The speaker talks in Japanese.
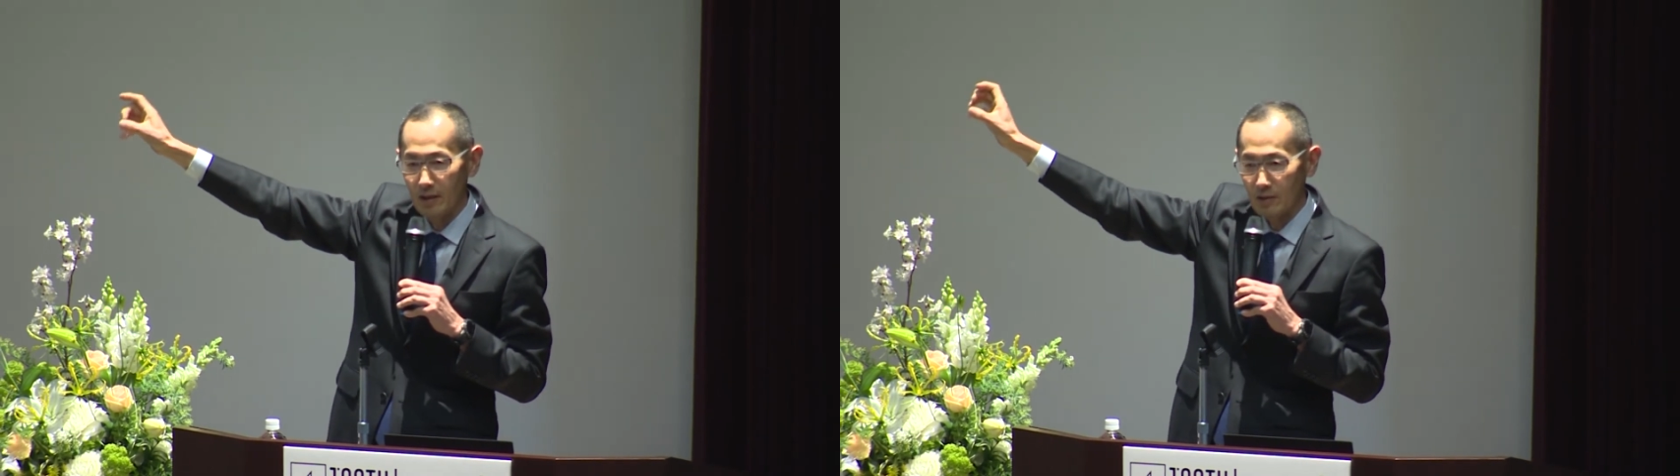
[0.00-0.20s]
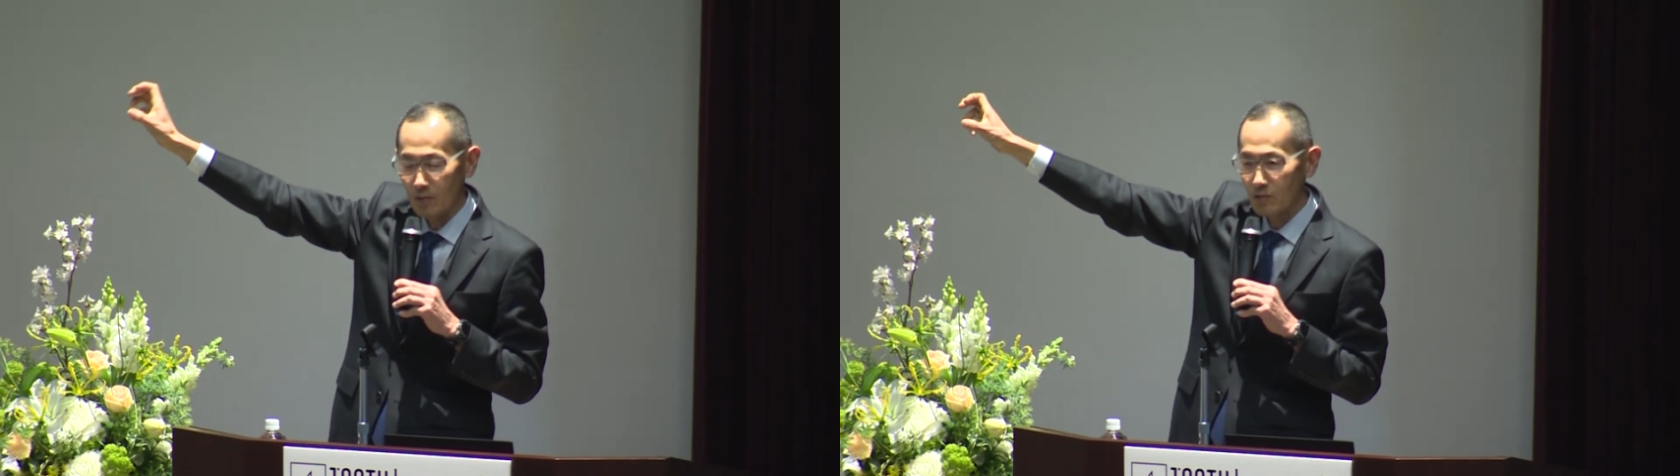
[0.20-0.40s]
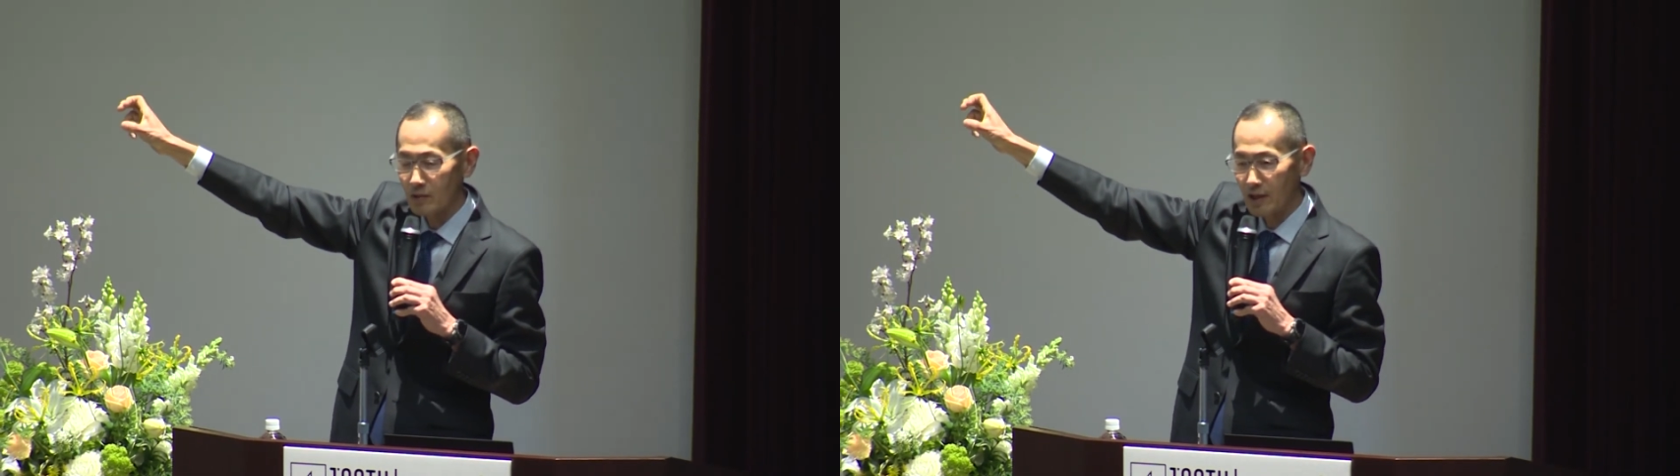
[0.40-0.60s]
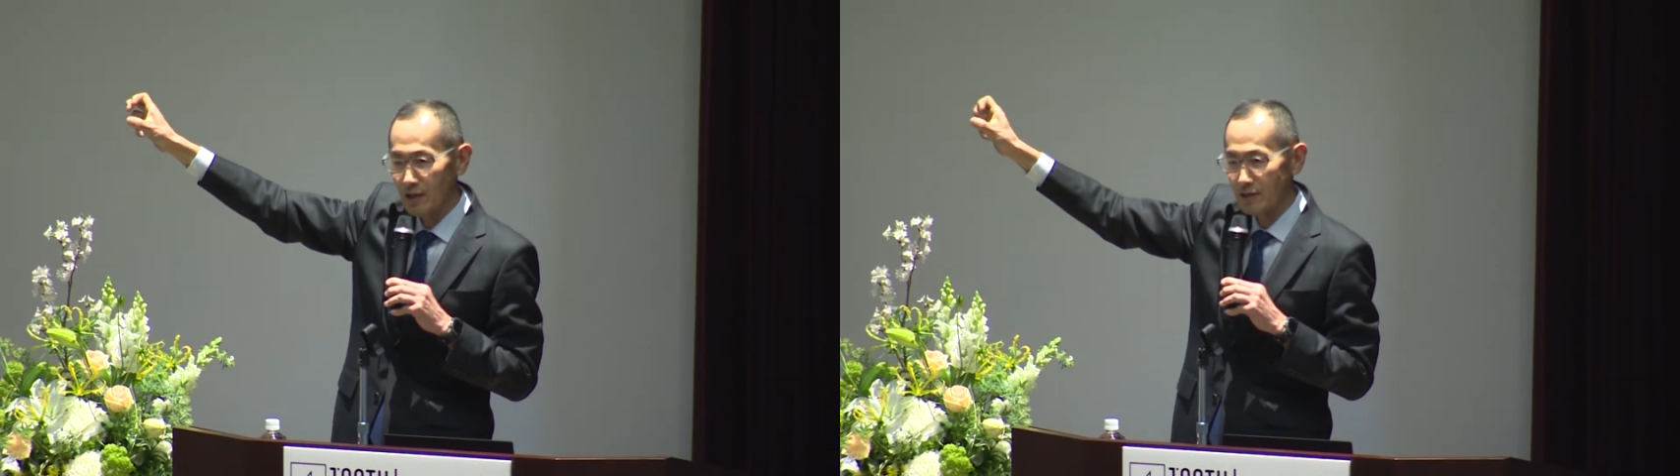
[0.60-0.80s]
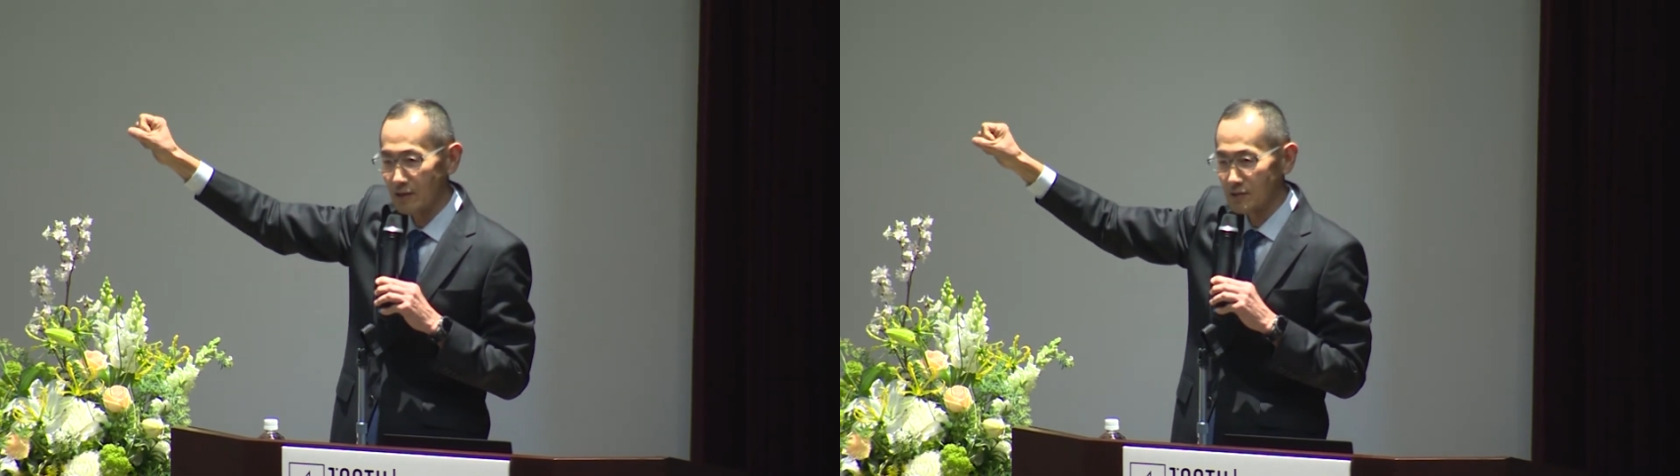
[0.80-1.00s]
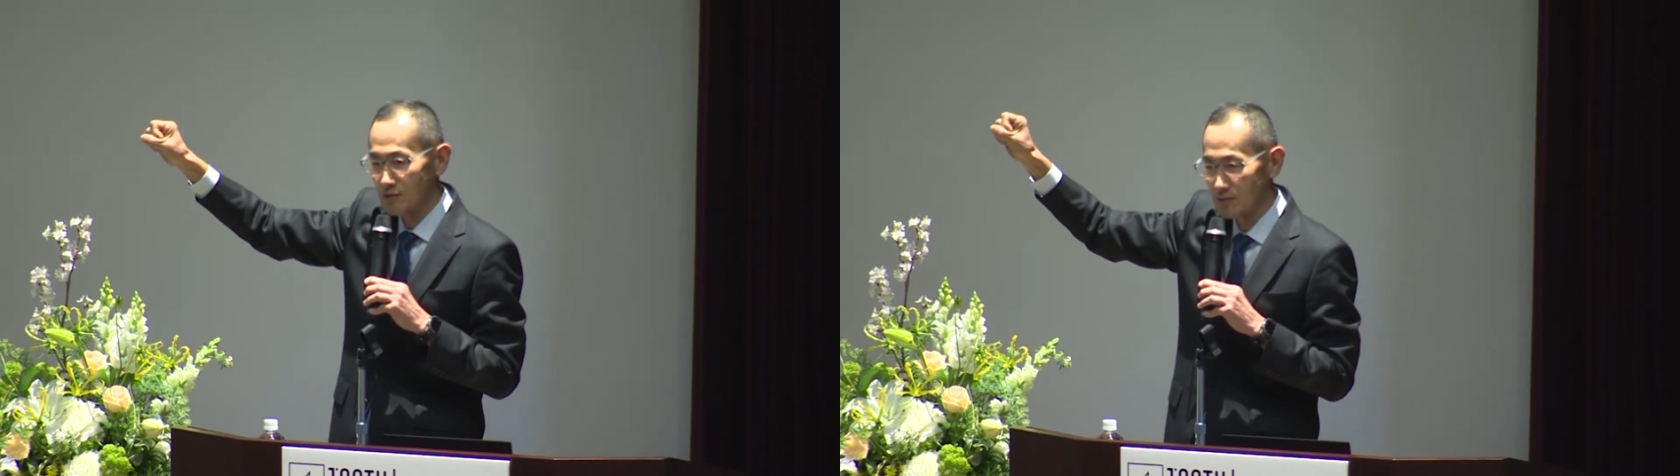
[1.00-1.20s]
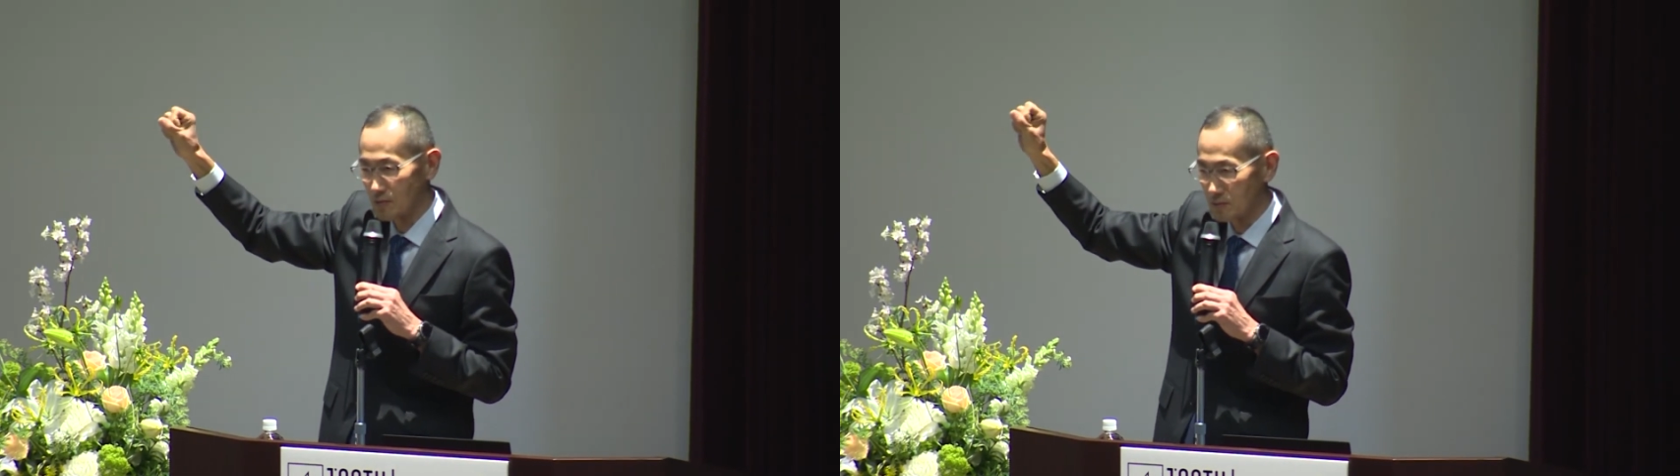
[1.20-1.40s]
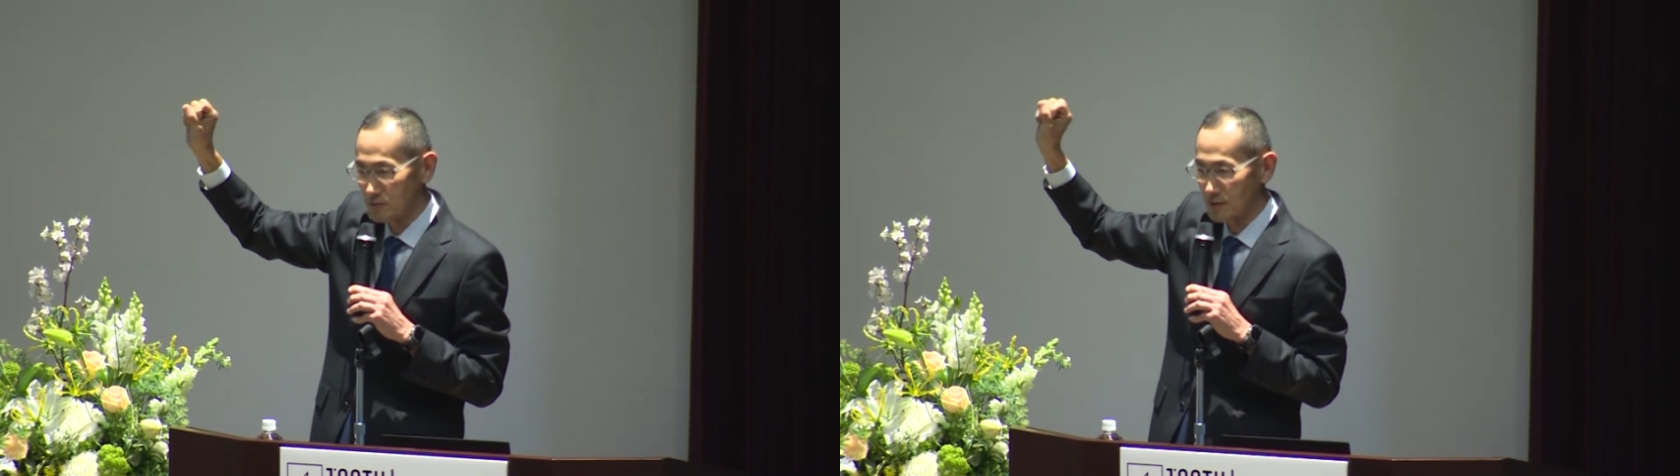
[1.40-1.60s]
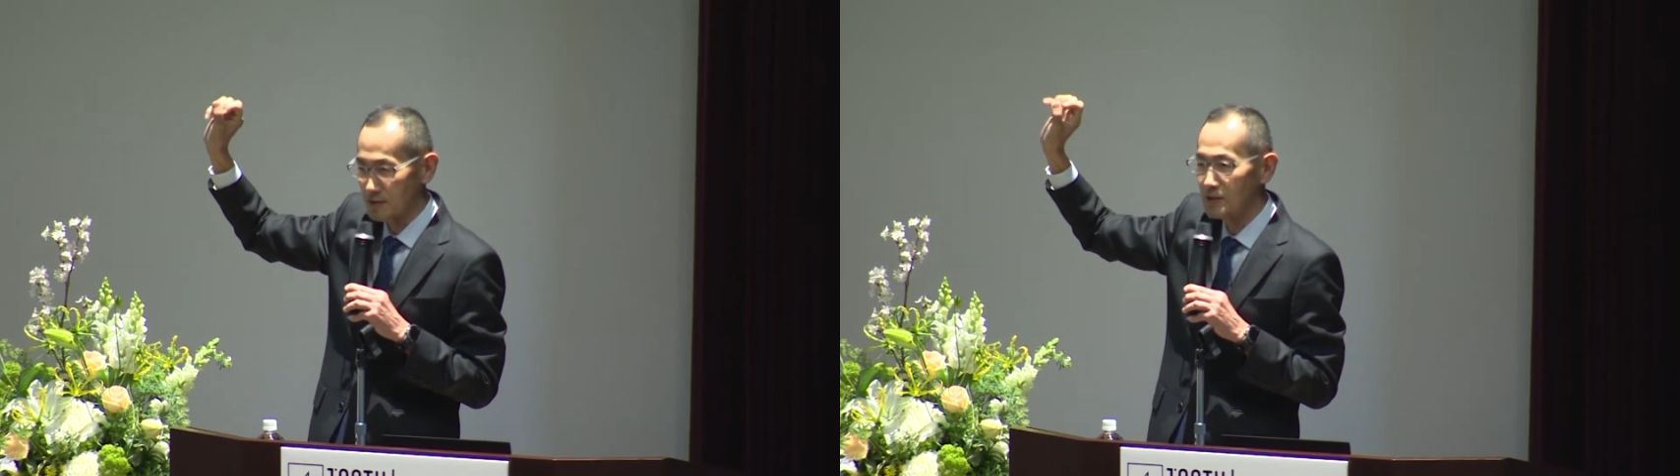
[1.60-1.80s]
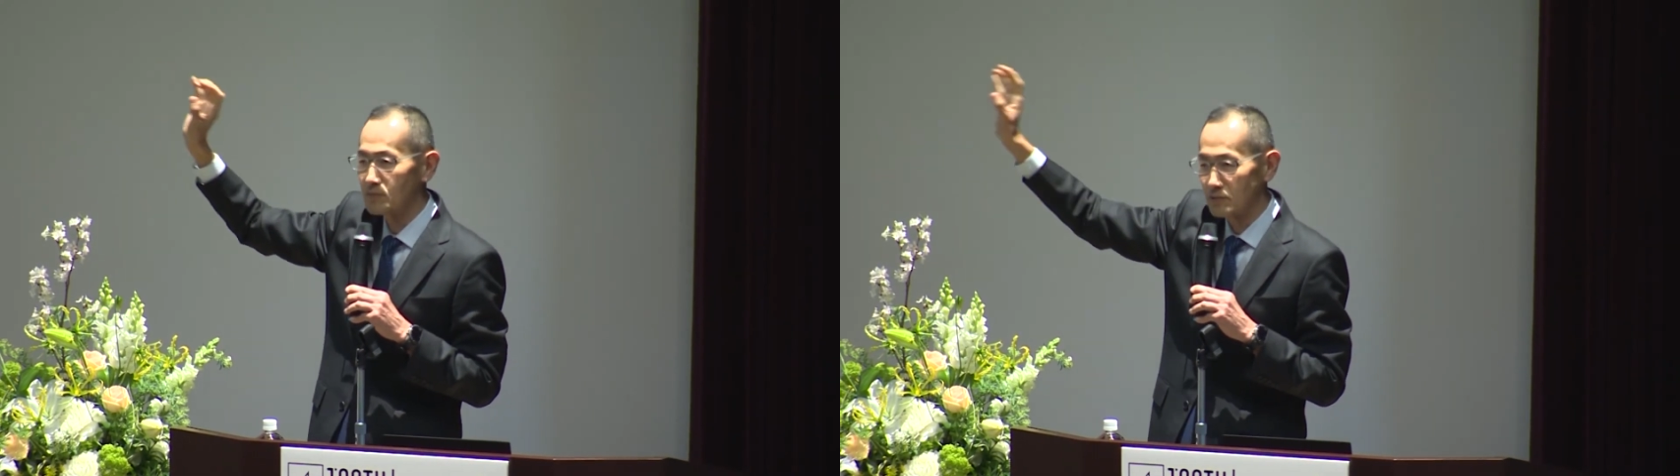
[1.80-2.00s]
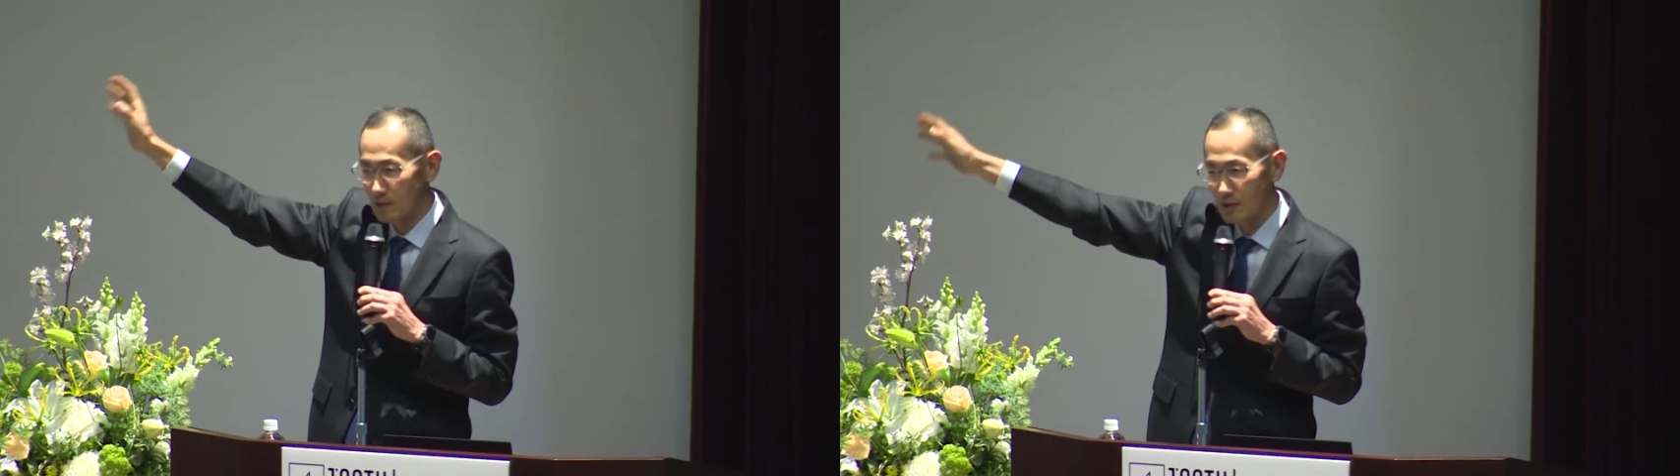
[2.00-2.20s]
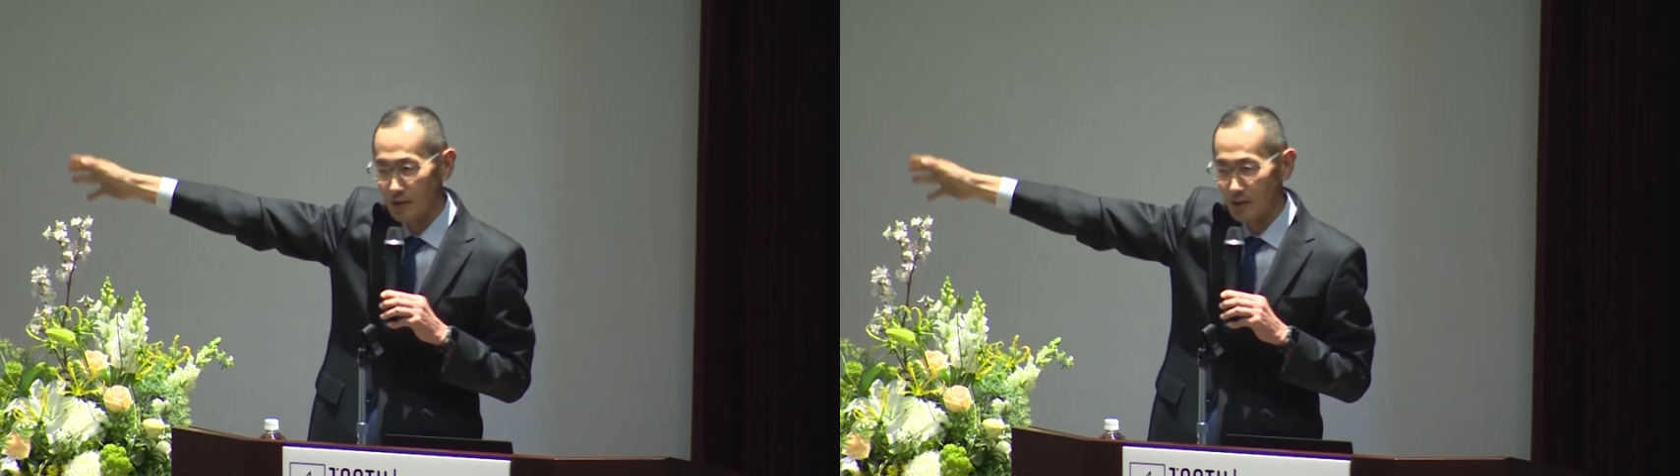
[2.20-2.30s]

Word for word: ここから新しい植物が全部